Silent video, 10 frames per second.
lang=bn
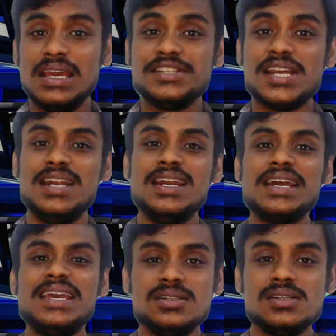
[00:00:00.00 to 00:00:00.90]
এই
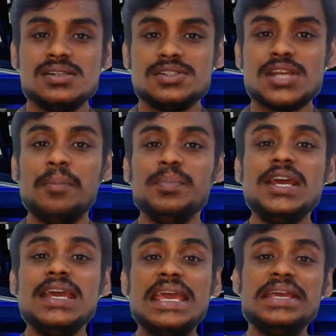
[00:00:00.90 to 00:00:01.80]
চ্যানেলটাকে সামনে
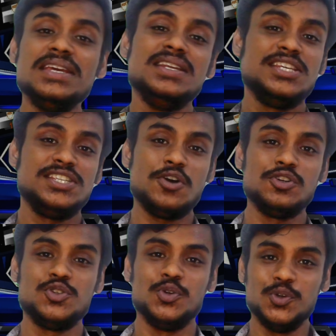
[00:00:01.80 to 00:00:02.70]
এগিয়ে নিয়ে
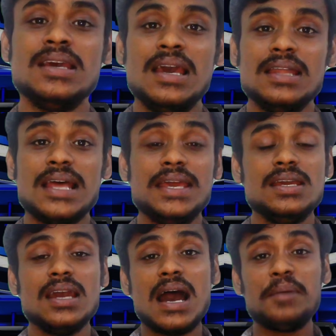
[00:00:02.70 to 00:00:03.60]
যাওয়ার জন্য তাই
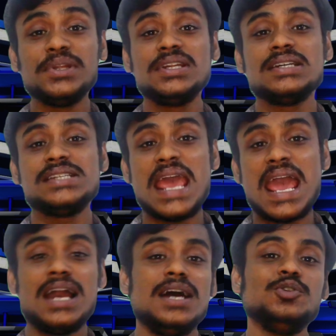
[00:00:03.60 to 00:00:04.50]
আপনাদের কাছে
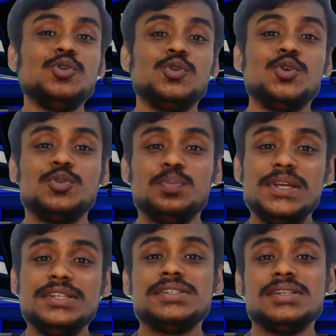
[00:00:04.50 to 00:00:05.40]
একান্ত অনুরোধ
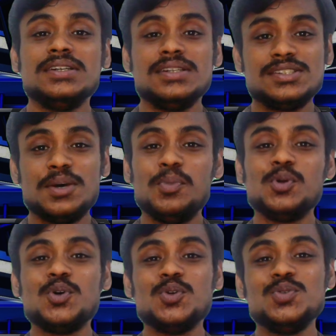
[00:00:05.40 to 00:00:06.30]
প্লিজ
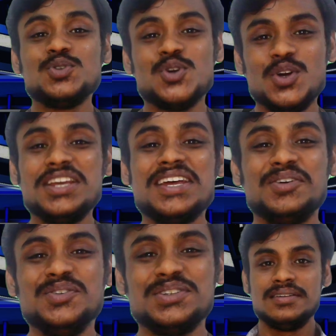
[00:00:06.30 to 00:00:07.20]
সাপোর্ট করুন সঙ্গে
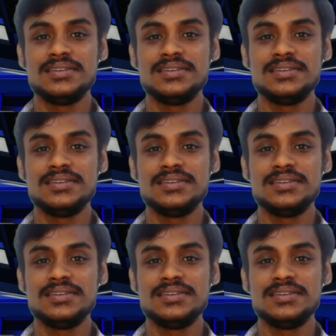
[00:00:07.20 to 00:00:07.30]
থাকুন